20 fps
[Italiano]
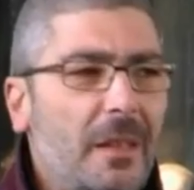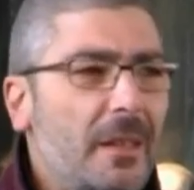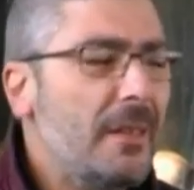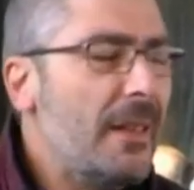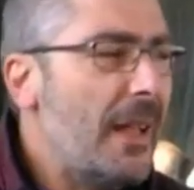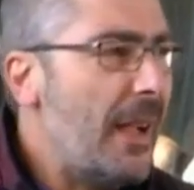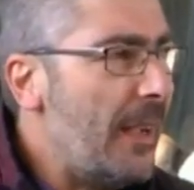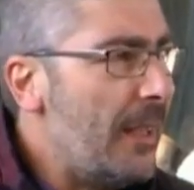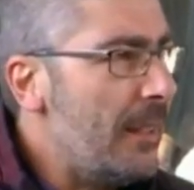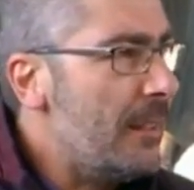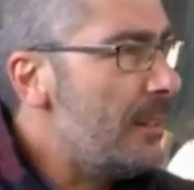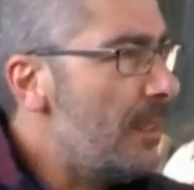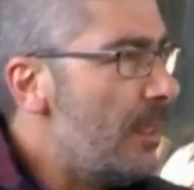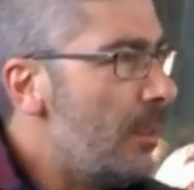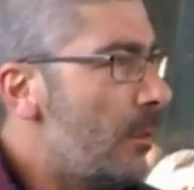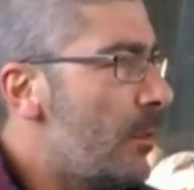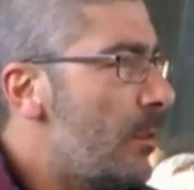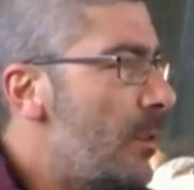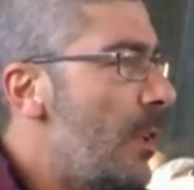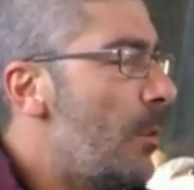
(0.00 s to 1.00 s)
hanno
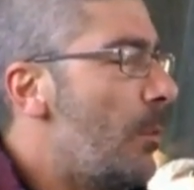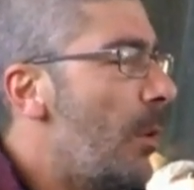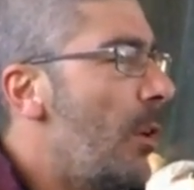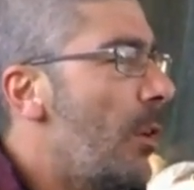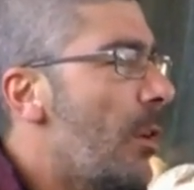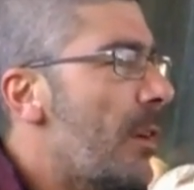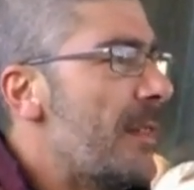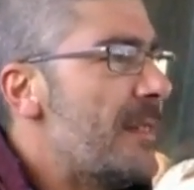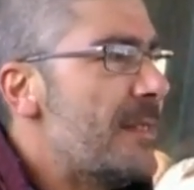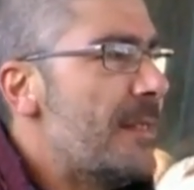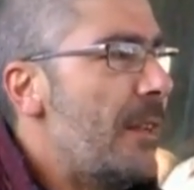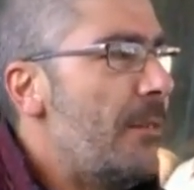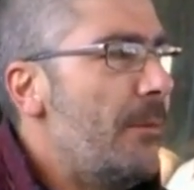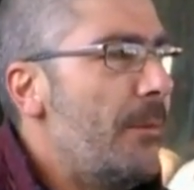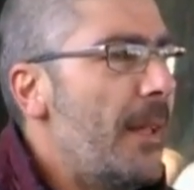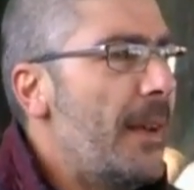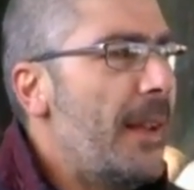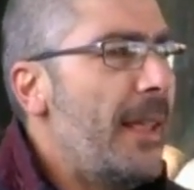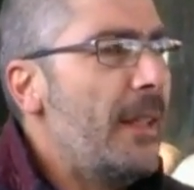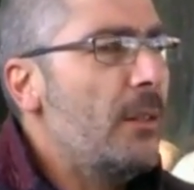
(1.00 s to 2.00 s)
rimarcato l'impegno per una
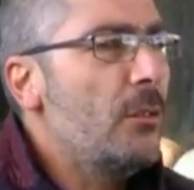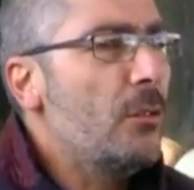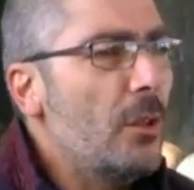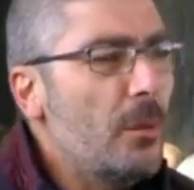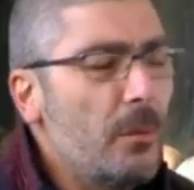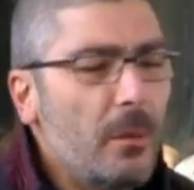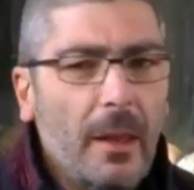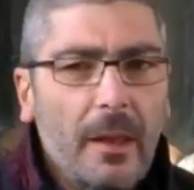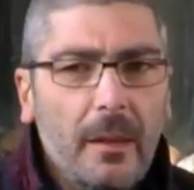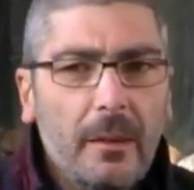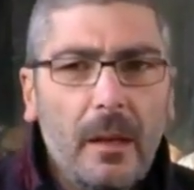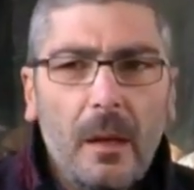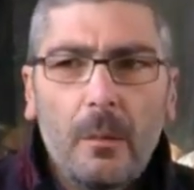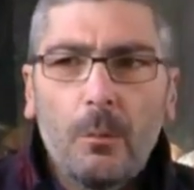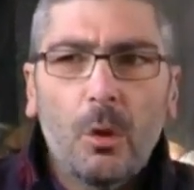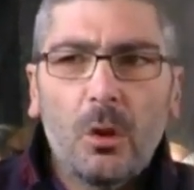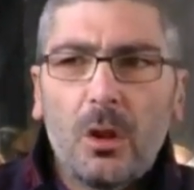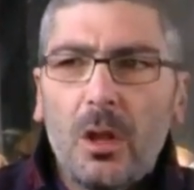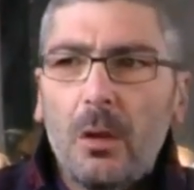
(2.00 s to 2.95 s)
soluzione nel breve